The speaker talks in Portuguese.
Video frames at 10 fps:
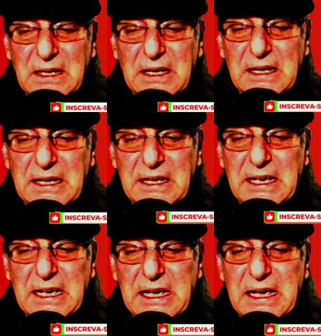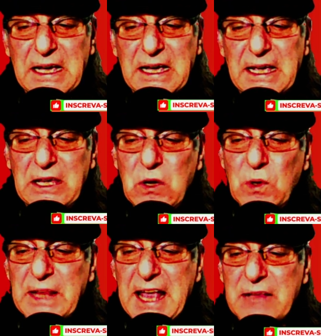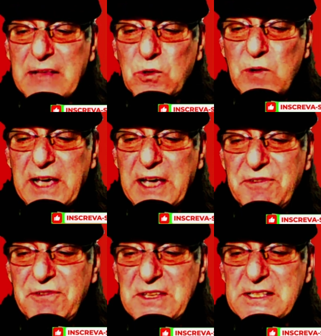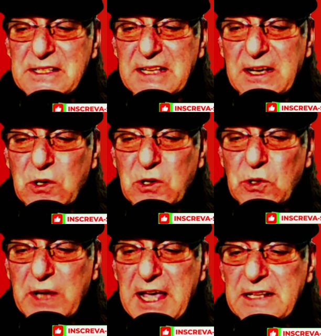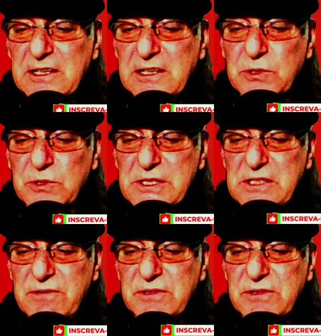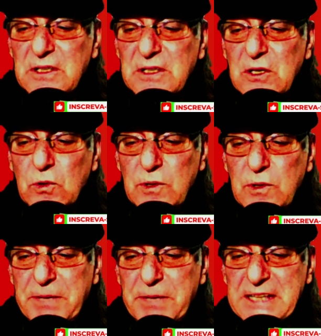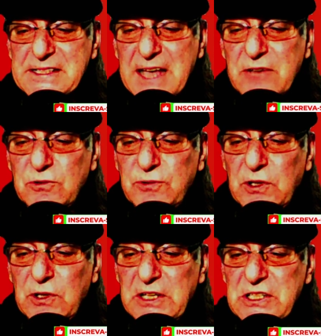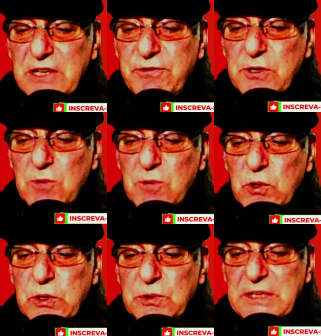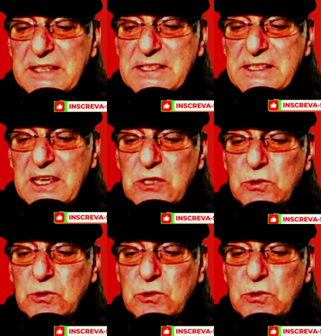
É, em contato com a revista Colorada, inclusive, o empresário do volante afirmou que o desejo do